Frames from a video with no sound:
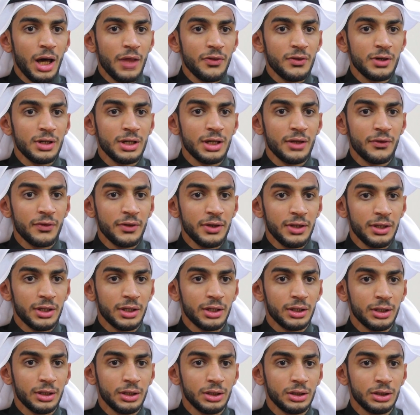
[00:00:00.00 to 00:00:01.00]
هذه
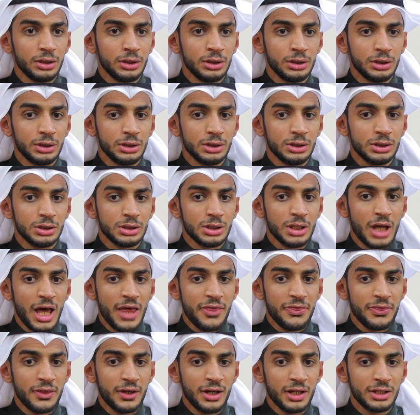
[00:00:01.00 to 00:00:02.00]
القضيه آه
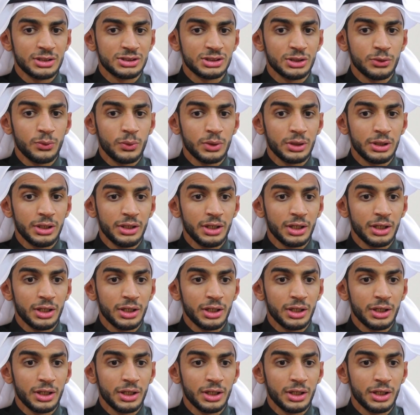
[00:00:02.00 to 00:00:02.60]
اثرت سوت لنا